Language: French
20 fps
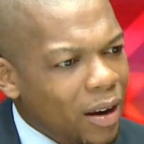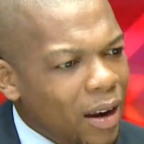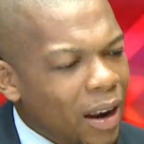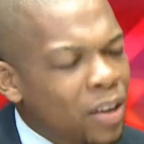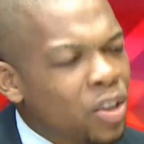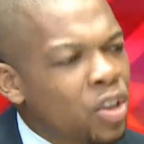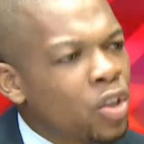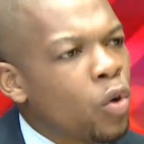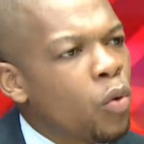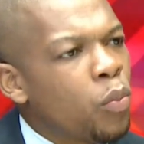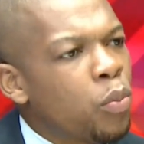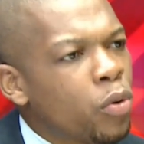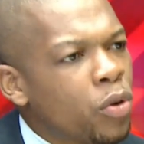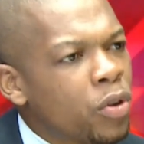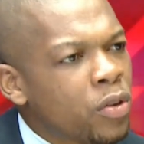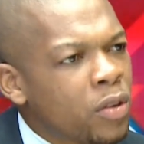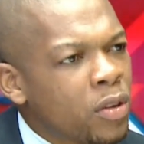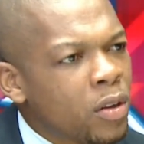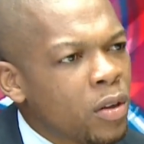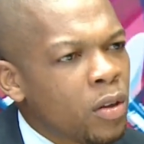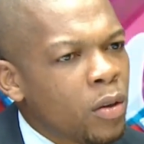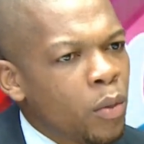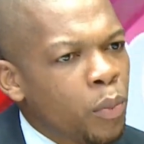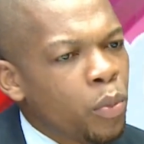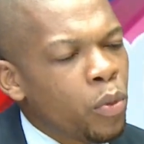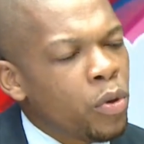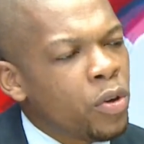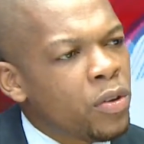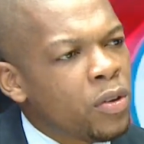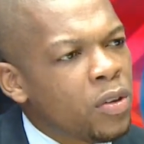la
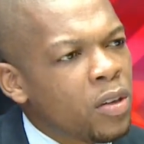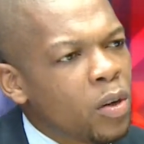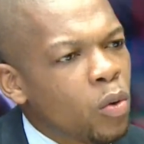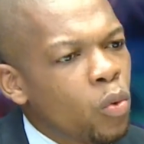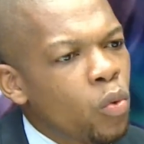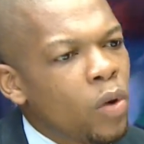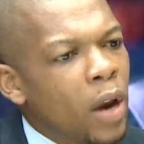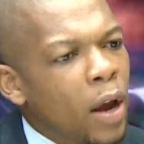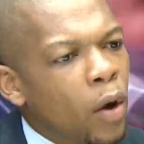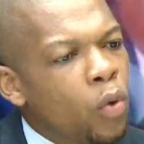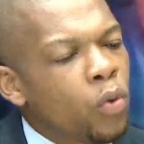géopolitique ou la